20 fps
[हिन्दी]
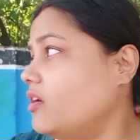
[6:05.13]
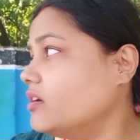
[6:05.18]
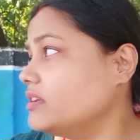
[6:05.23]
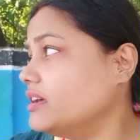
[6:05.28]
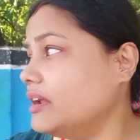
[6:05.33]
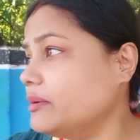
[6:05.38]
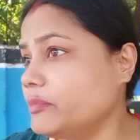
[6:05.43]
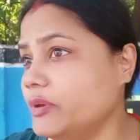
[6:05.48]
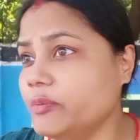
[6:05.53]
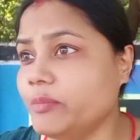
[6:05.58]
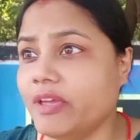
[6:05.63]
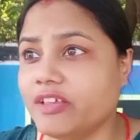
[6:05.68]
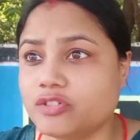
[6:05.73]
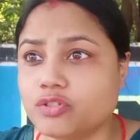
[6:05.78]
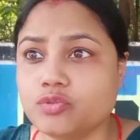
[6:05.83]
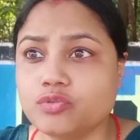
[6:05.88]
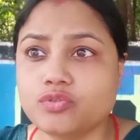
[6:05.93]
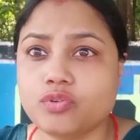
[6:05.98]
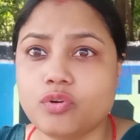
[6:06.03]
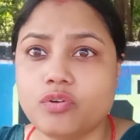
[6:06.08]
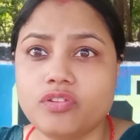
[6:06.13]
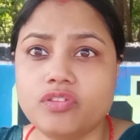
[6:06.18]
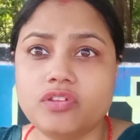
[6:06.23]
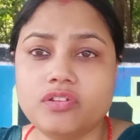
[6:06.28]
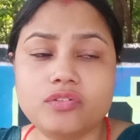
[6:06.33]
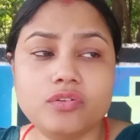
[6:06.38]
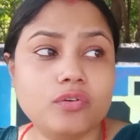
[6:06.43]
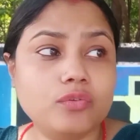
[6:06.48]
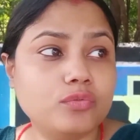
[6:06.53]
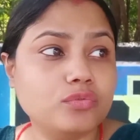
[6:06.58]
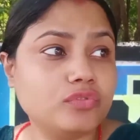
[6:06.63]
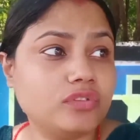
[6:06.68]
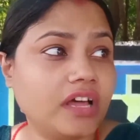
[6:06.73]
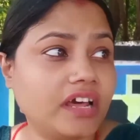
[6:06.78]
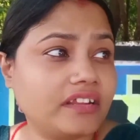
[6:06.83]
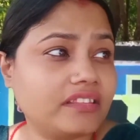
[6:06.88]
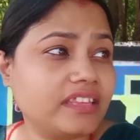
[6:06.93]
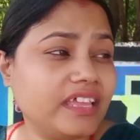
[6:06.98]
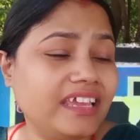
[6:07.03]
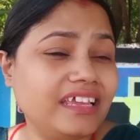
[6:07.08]
और गर्मी महसूस हो रही थी तो
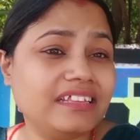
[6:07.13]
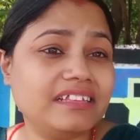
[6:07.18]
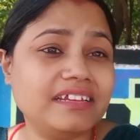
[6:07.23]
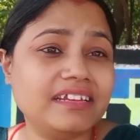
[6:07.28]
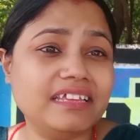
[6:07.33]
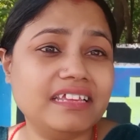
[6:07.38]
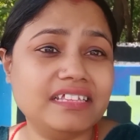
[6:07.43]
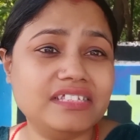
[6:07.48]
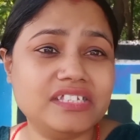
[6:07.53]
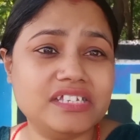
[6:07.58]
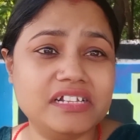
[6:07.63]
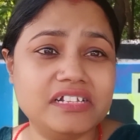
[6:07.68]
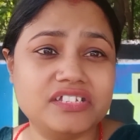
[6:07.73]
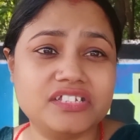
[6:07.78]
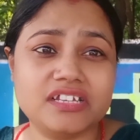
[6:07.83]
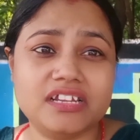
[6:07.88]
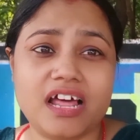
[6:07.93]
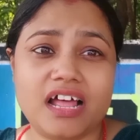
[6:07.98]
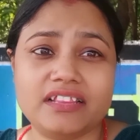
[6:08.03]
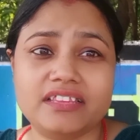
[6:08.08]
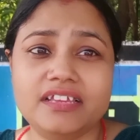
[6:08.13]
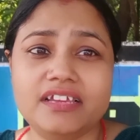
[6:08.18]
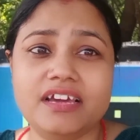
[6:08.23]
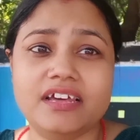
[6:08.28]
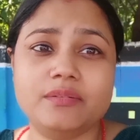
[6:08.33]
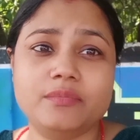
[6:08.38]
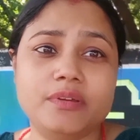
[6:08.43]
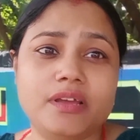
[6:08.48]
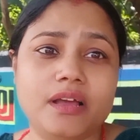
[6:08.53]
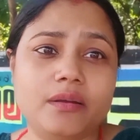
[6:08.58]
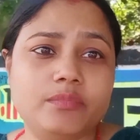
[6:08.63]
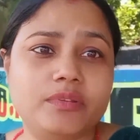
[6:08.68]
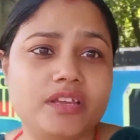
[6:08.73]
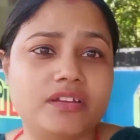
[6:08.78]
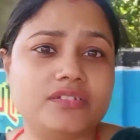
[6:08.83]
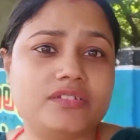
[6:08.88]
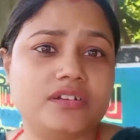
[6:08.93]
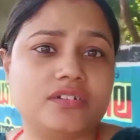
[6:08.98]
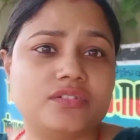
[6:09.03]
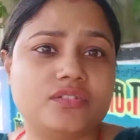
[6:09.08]
उतरते ही इतनी चिलचिलाती गर्मी आप
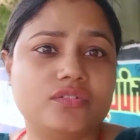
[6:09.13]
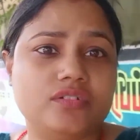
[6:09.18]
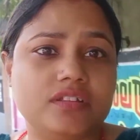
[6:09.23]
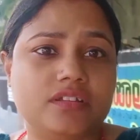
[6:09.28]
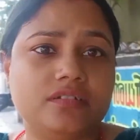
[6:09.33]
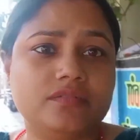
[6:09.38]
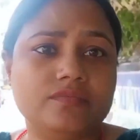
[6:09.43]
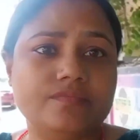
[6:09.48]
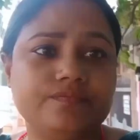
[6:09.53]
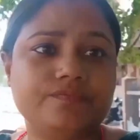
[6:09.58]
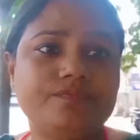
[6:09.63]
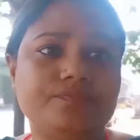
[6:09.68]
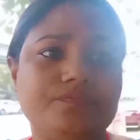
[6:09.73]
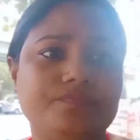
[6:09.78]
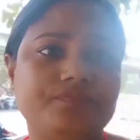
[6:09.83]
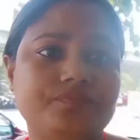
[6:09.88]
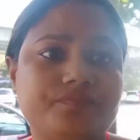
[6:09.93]
देख सकते हो